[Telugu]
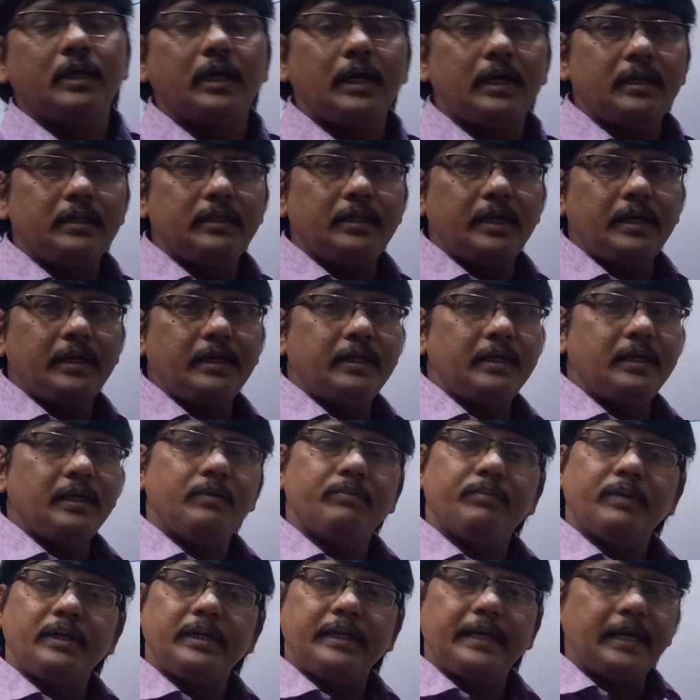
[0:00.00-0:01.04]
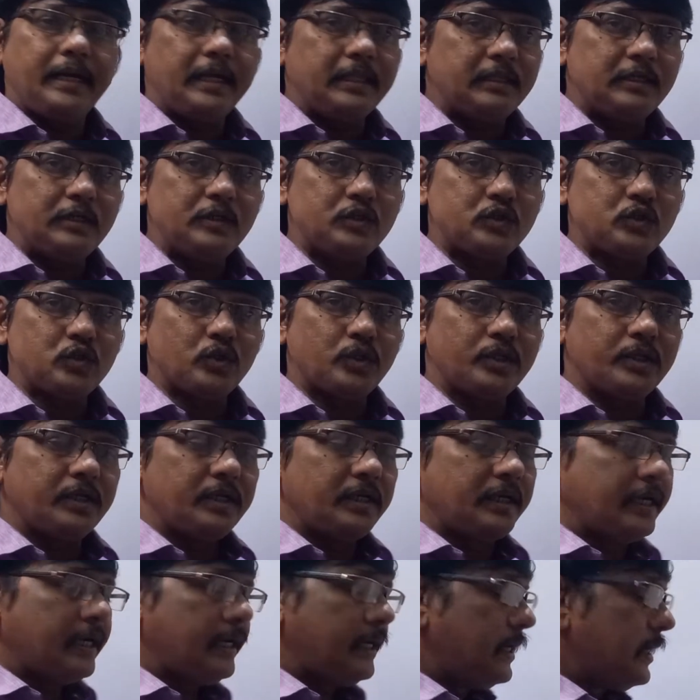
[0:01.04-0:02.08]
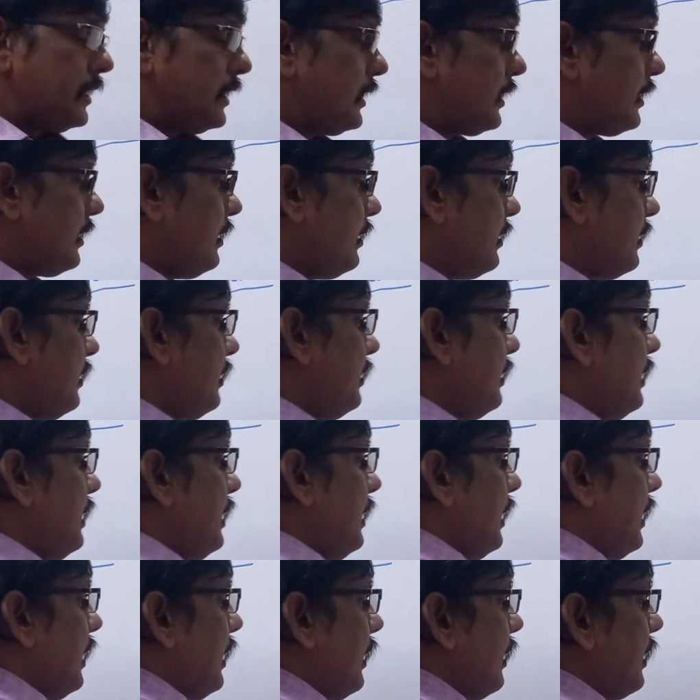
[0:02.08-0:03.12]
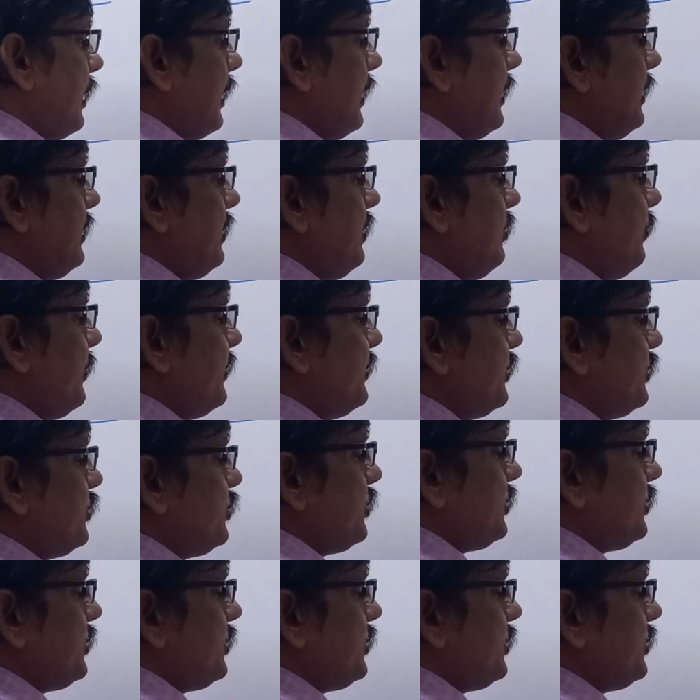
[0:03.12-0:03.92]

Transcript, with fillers: అన్నదాన్ని మనం ఎలా తెలుస్తుంది అంటే కనుక కరెంట్ని మెజర్